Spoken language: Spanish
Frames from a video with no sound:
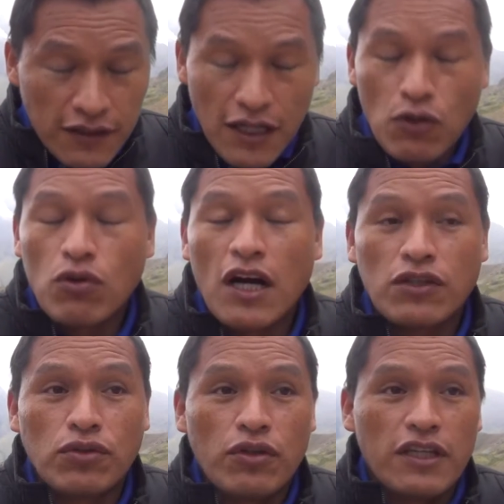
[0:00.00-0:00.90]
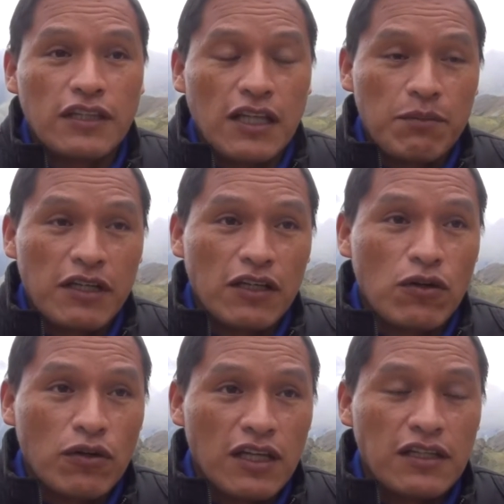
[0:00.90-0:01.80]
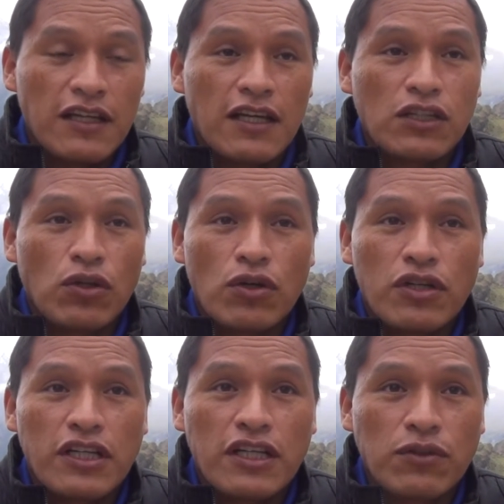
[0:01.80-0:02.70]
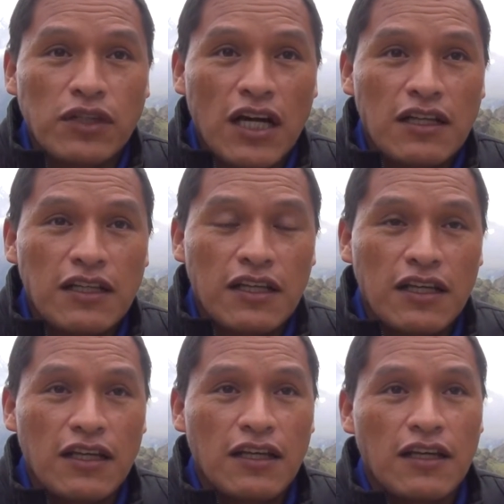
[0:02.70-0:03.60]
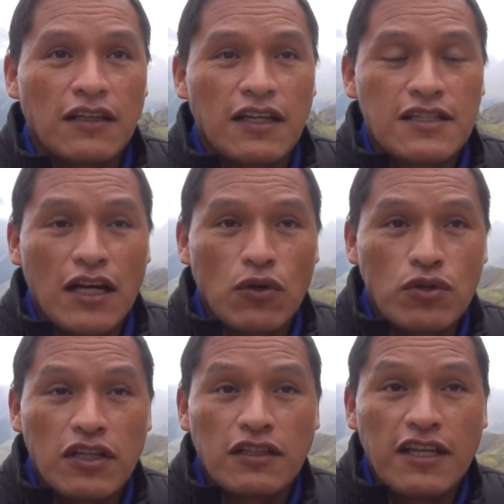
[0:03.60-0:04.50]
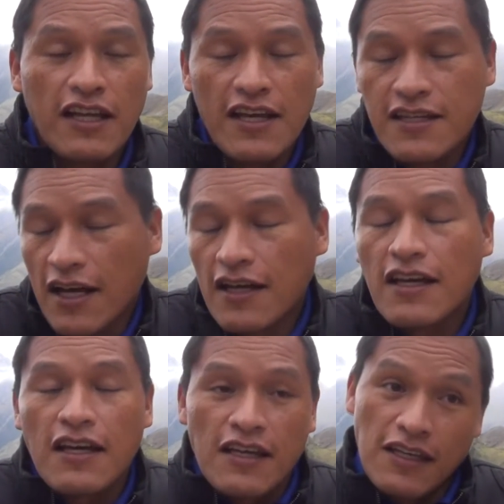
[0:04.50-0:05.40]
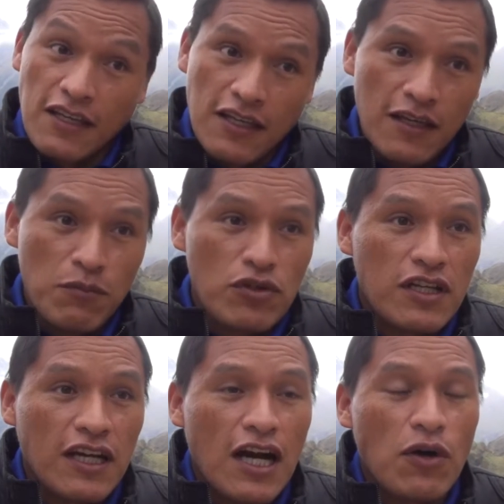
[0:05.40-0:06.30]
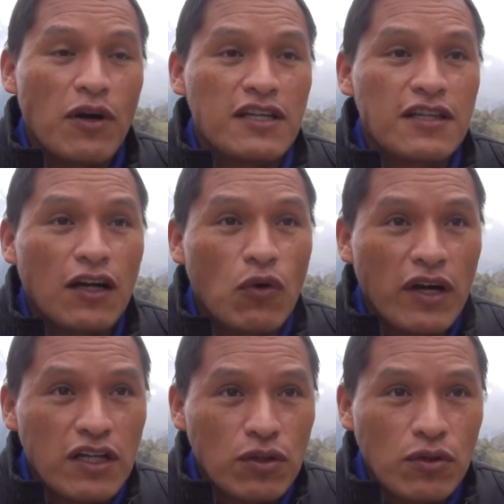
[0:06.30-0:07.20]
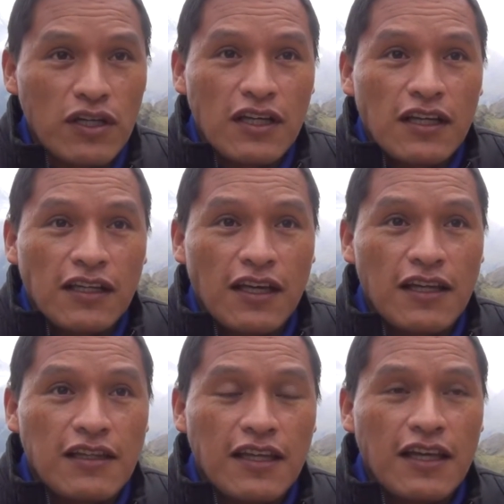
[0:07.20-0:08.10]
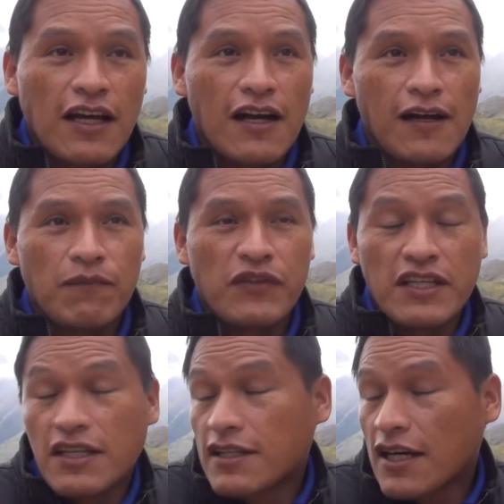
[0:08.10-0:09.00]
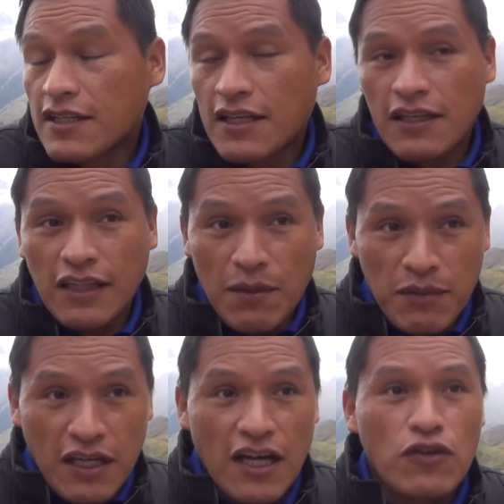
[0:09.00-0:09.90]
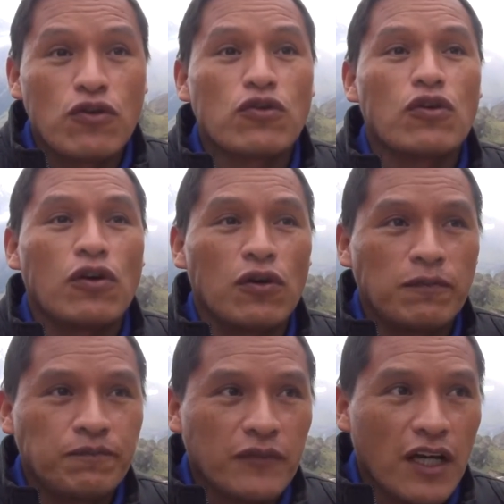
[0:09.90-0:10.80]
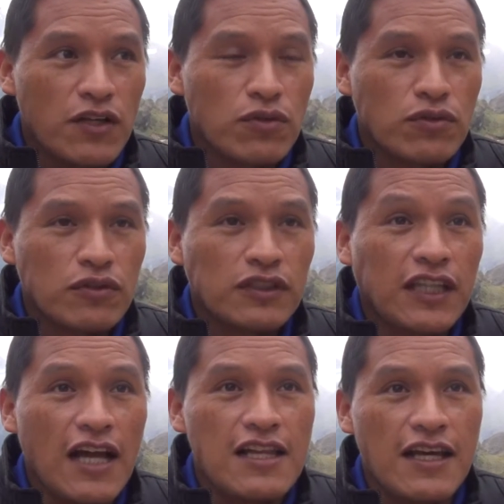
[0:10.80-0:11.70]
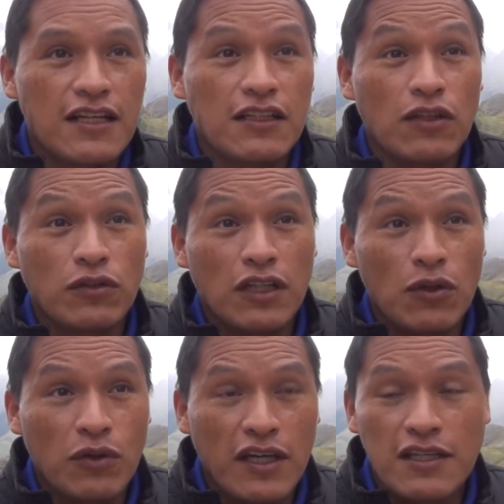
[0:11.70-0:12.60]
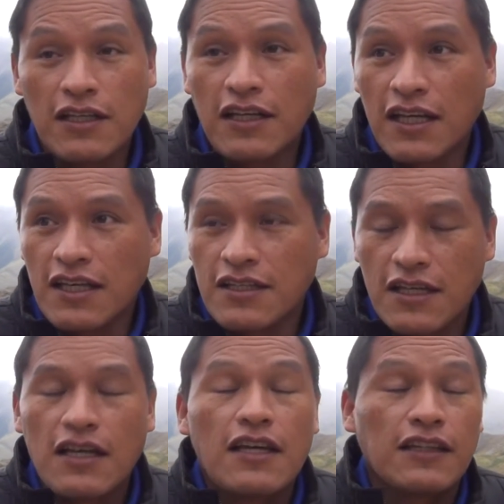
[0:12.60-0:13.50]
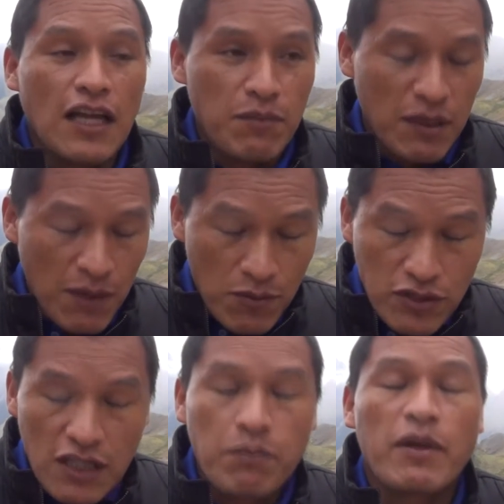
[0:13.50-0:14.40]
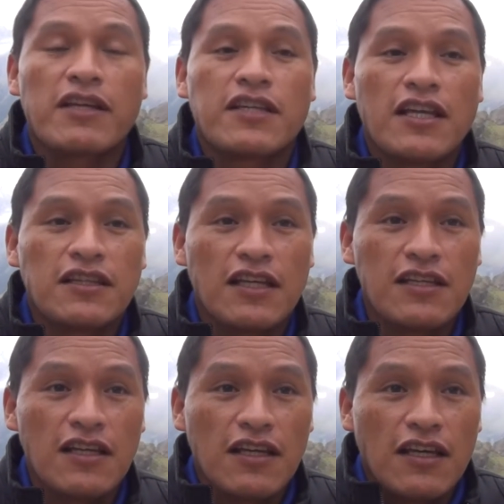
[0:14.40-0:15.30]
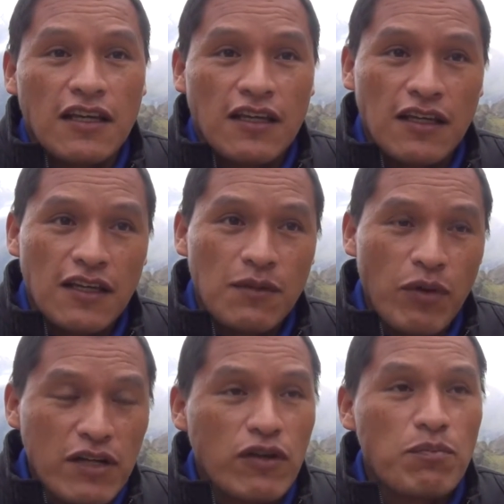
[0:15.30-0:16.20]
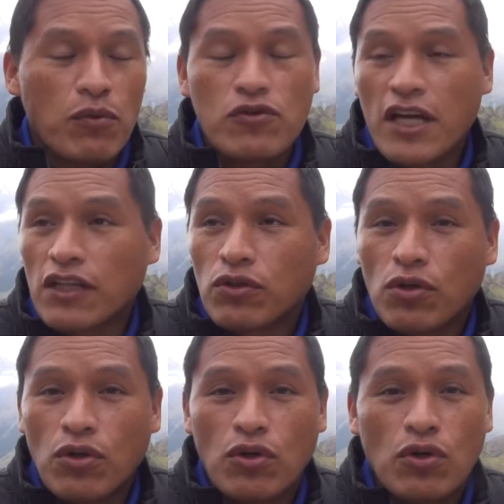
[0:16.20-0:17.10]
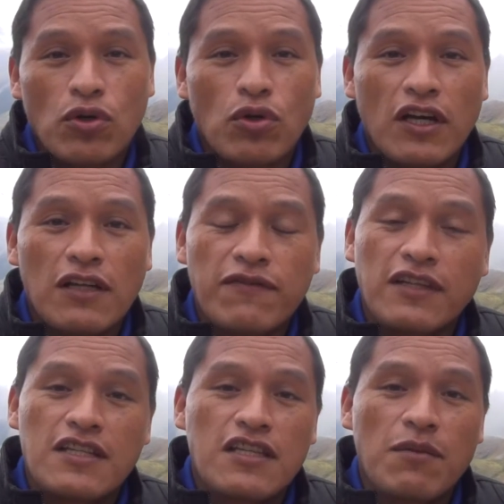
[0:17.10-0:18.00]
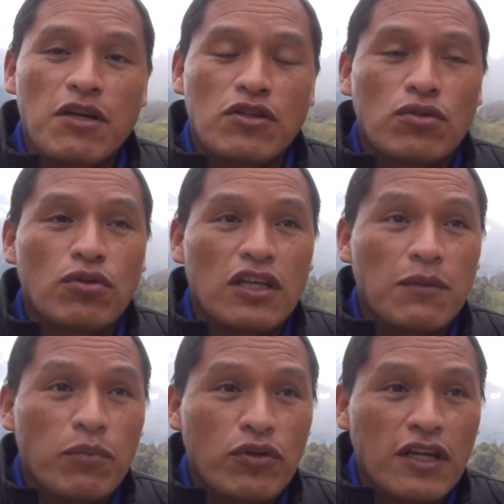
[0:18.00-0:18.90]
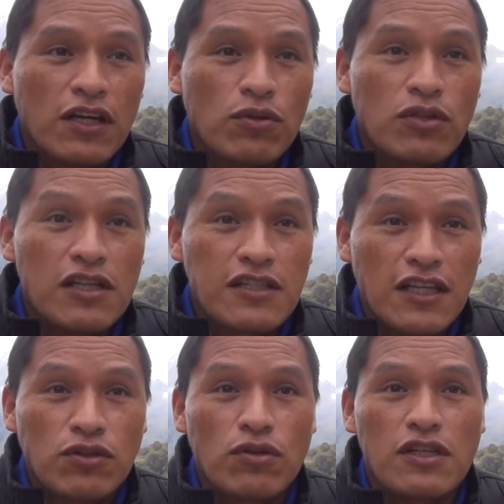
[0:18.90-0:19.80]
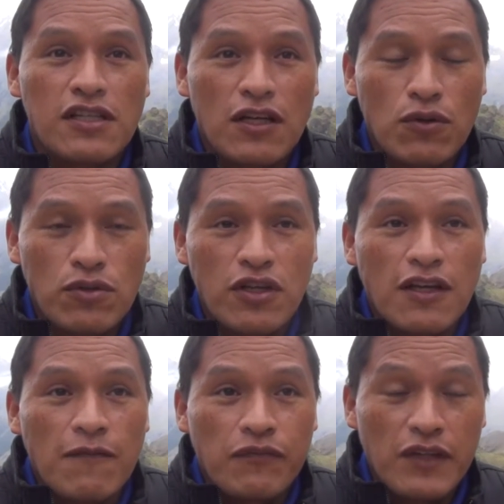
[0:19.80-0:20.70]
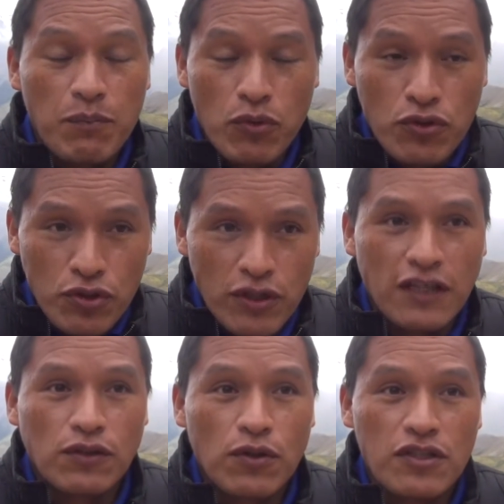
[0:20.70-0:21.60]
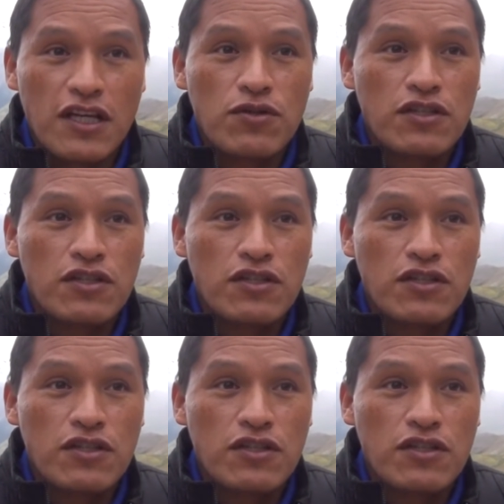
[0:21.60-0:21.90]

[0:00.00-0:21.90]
dialogando y también con el director regional de, salud de Direza y hemos llegado a ese acuerdo que el día 16 también hay un, oh, hay un taller de, lo que es el CRIS. También vamos a estar presentes, eh, bueno, impulsando el financiamiento del proyecto del Centro de Salud de Pujiora. Entonces, eso